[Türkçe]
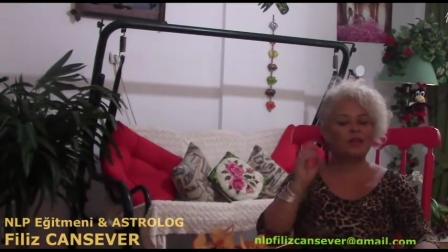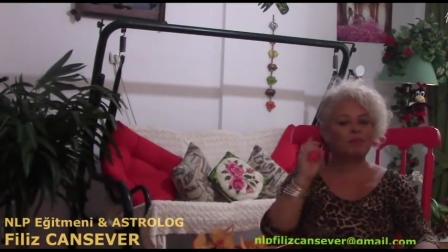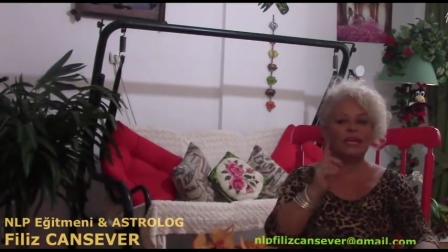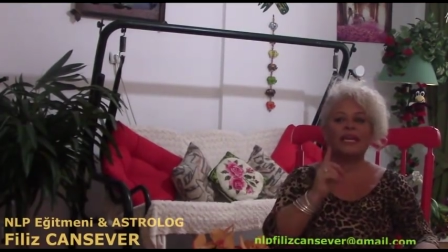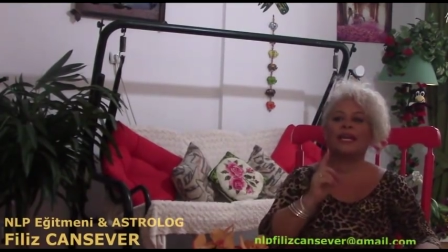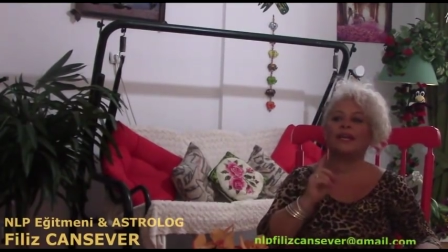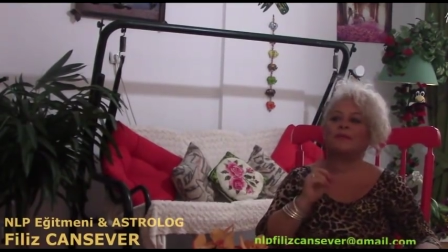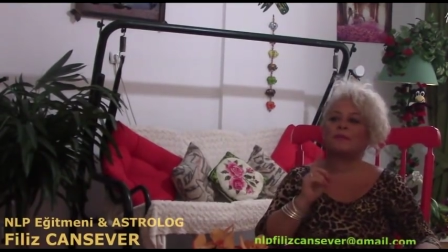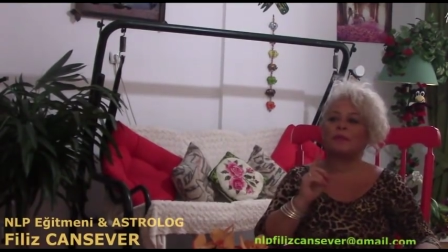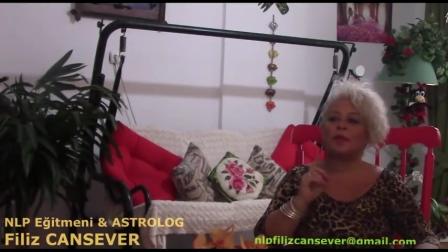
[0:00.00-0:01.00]
Bir kere
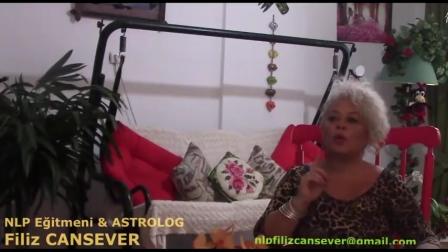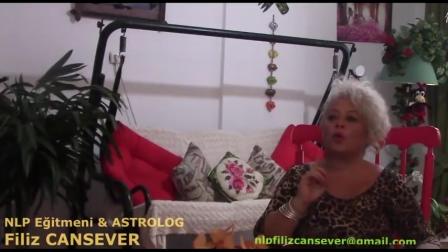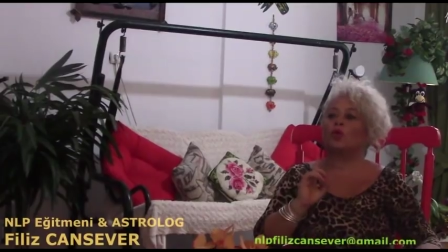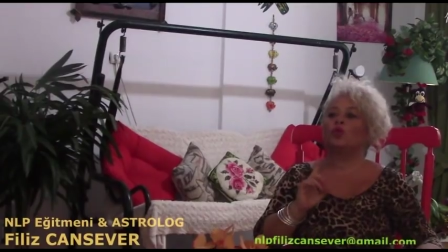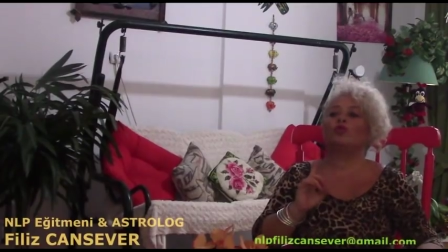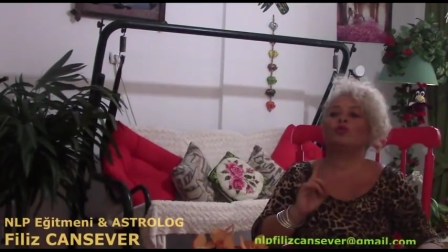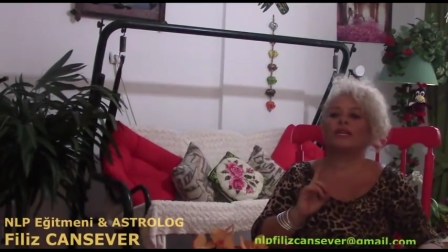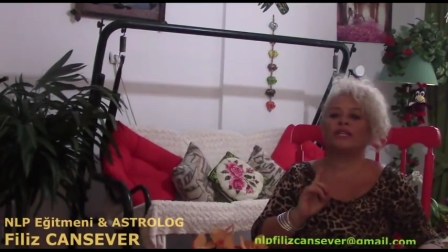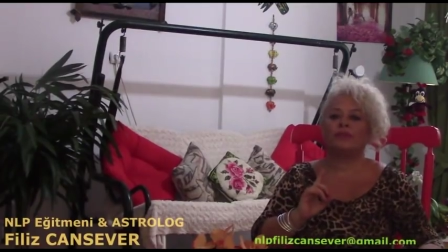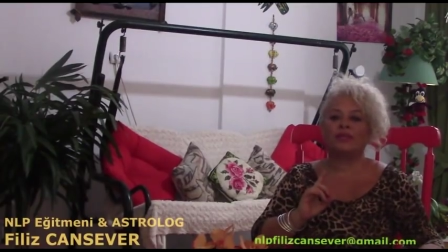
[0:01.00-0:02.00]

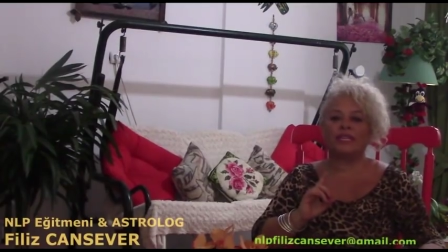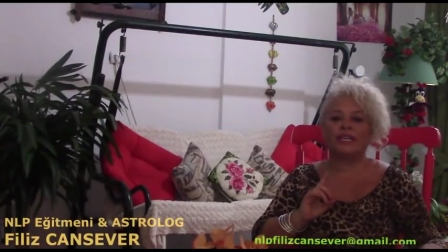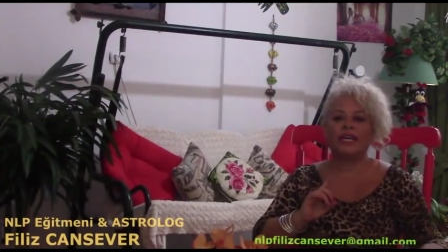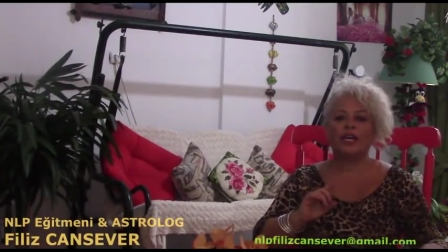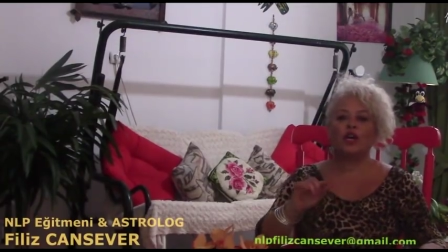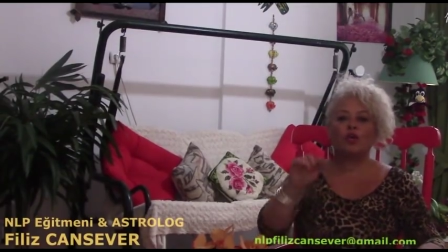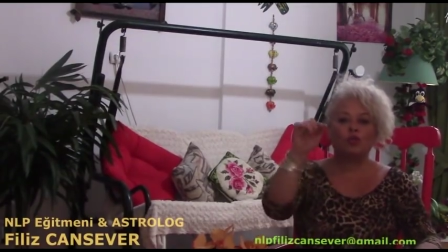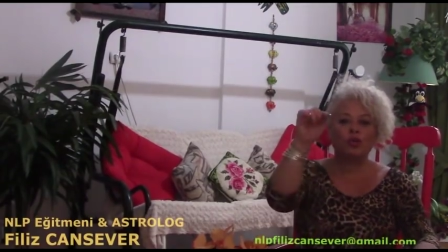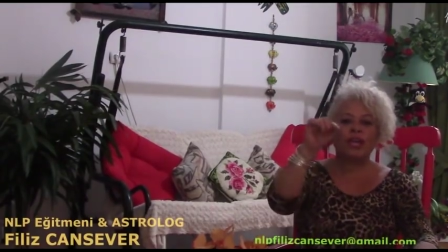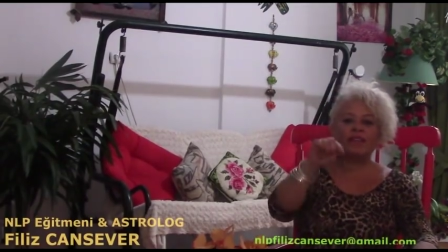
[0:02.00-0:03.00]
unutmayalım ki
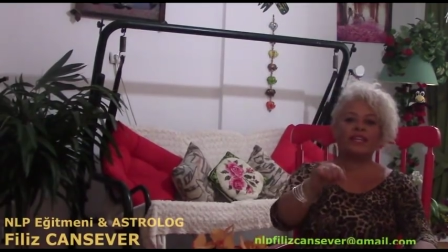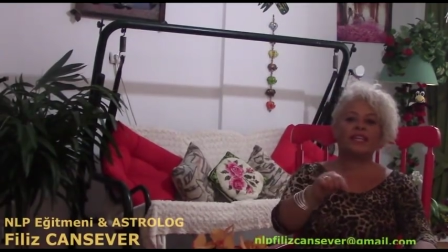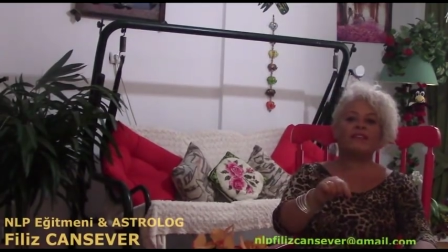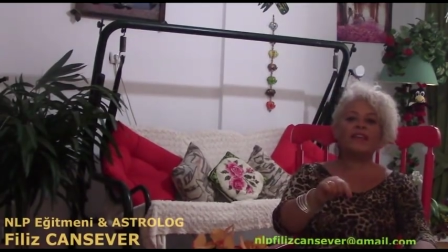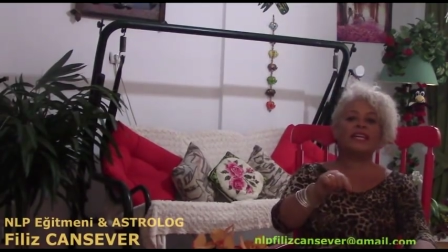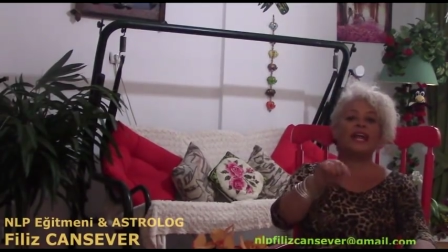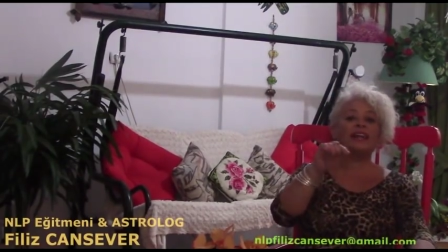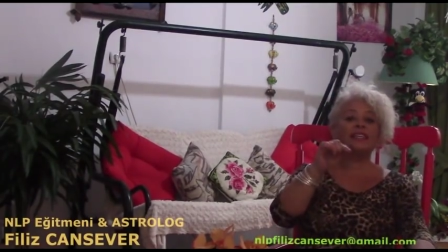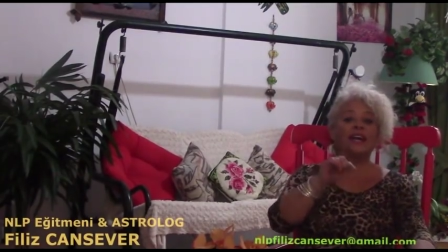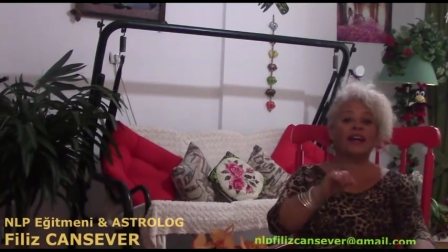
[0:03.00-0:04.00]
bu devrede
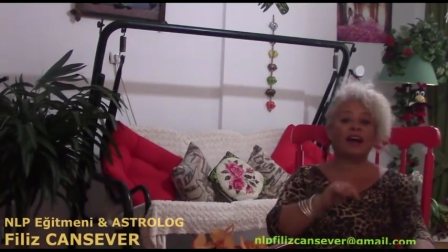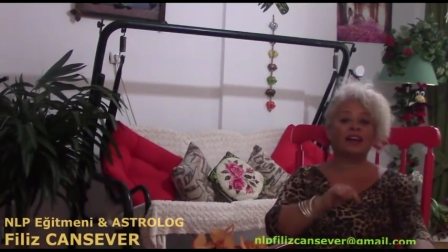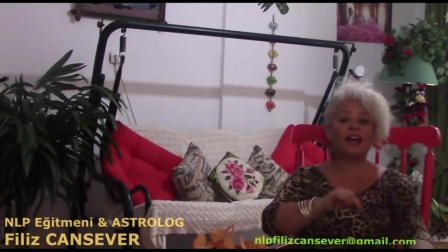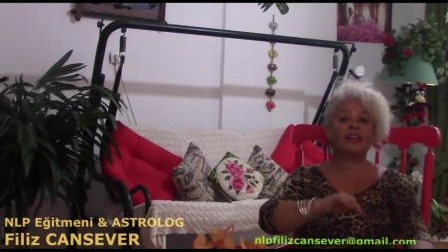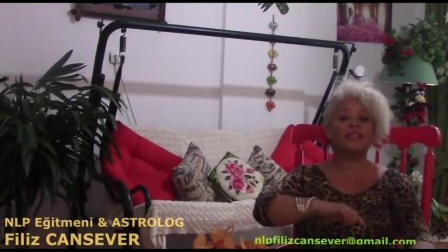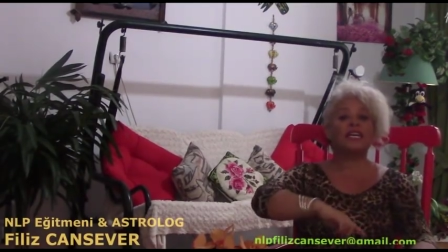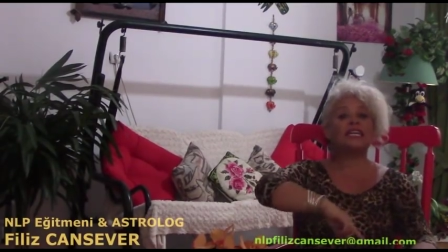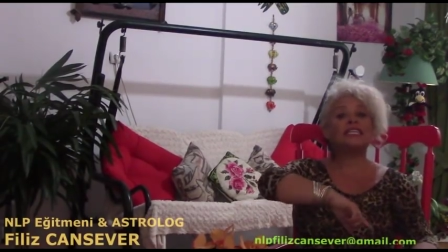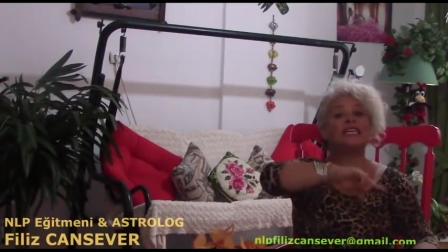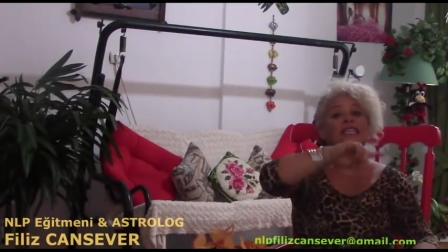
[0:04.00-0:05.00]
verilen kararlar
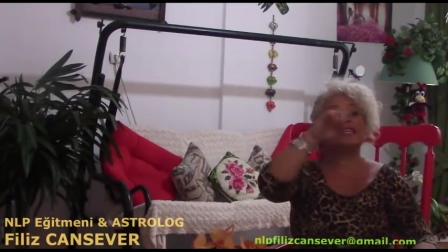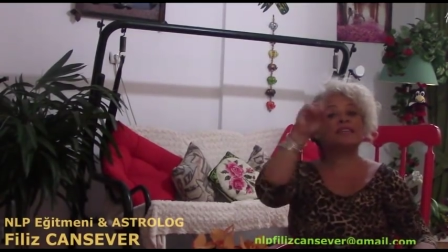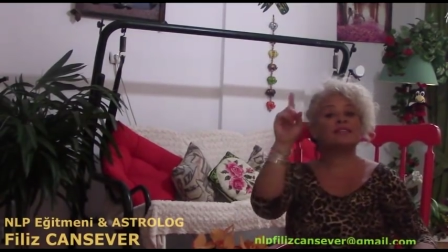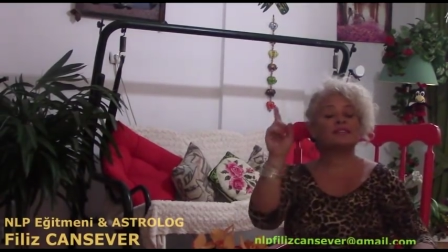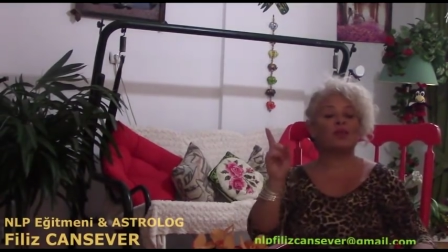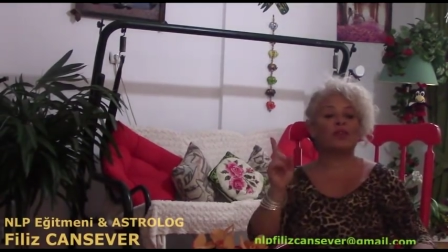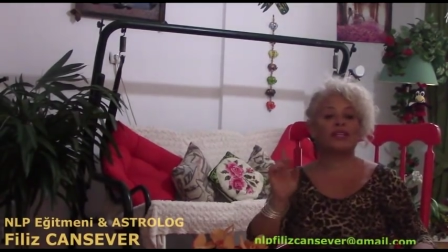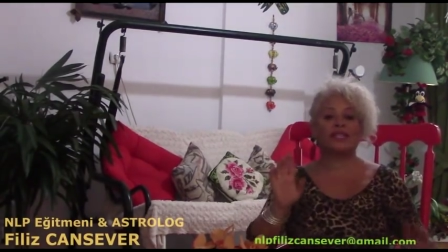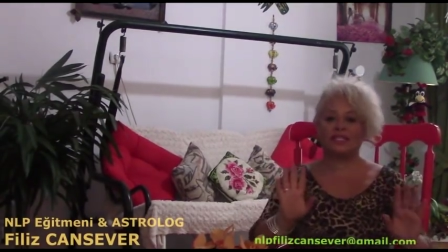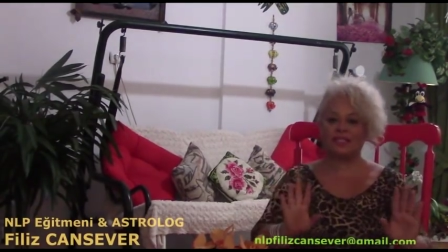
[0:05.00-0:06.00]
7 yıl
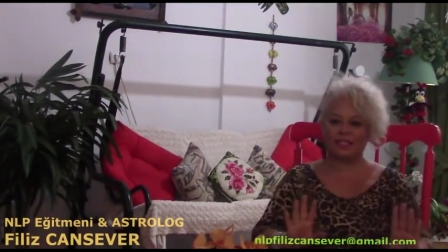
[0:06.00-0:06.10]
sonra test